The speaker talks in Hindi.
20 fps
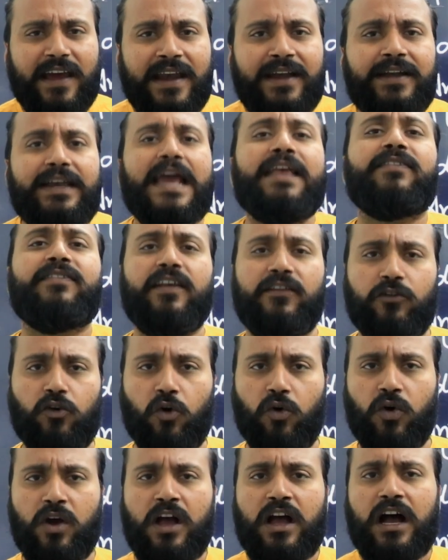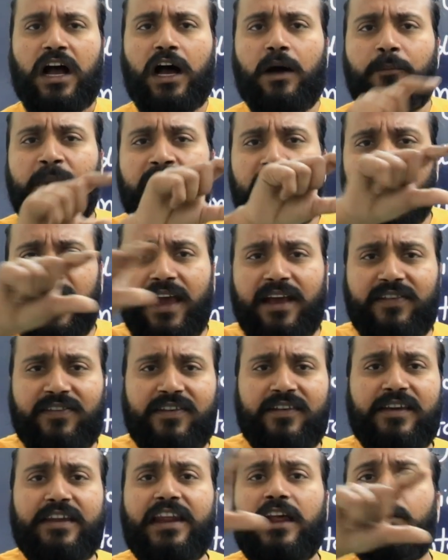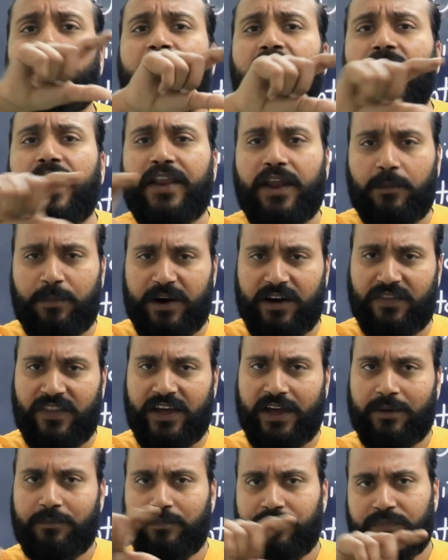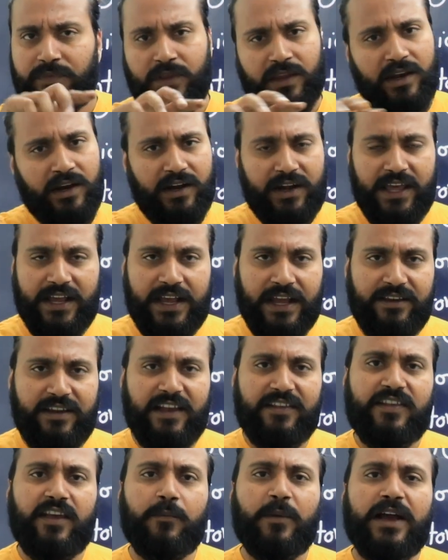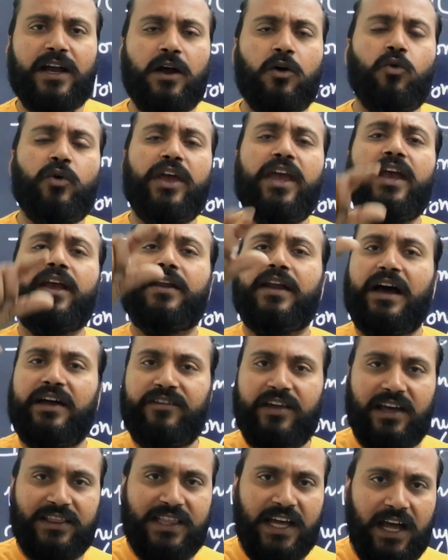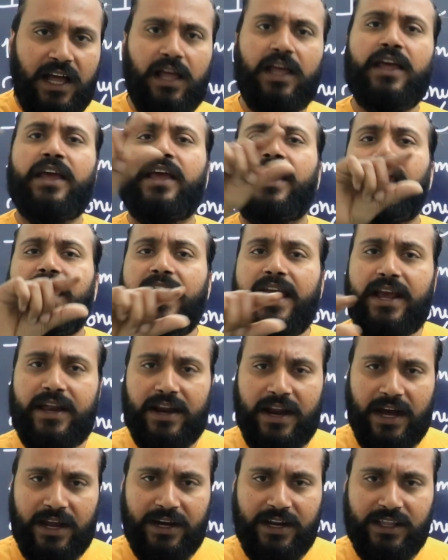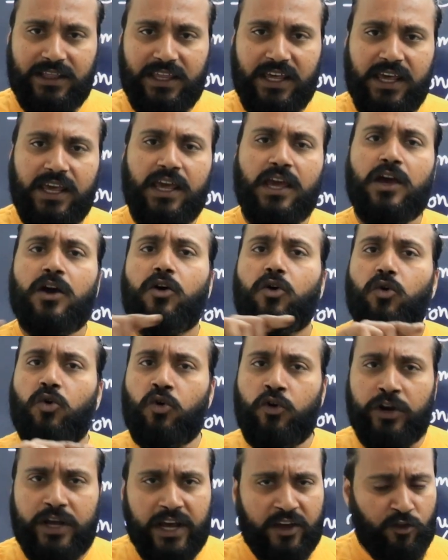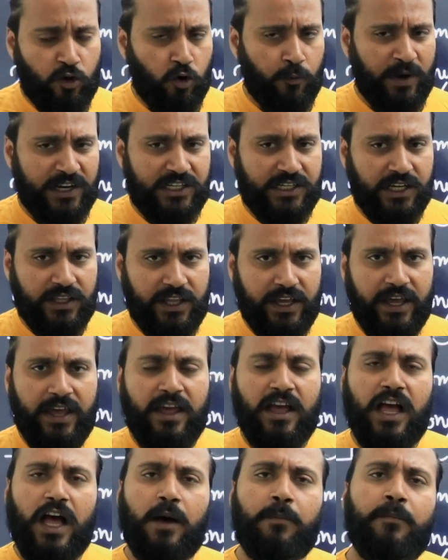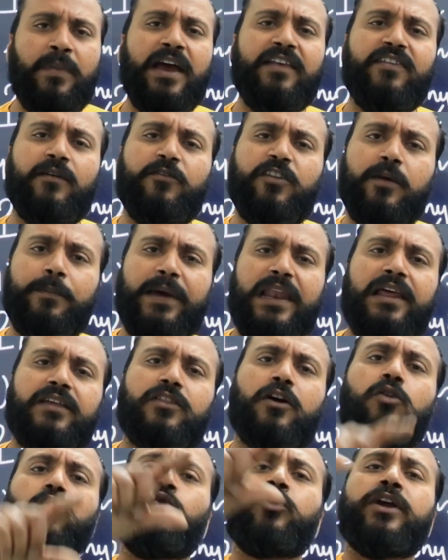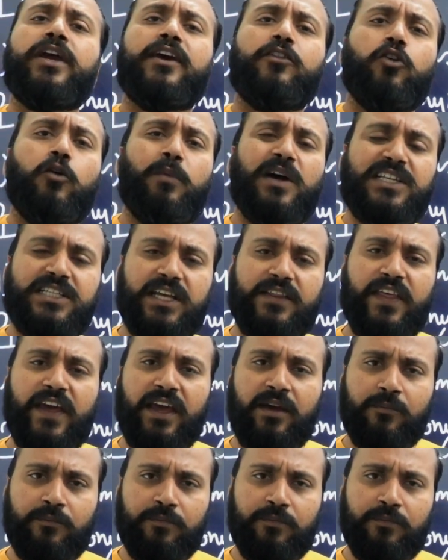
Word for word: सेंटेंसेस को हमें एक सीरियल में लाना पड़ता है ठीक है जैसे मैं कहूं एक राजा था एक रानी थी उनके दो बच्चे थे अब मैं सबसे पहले कहूं तो उनके दो बच्चे थे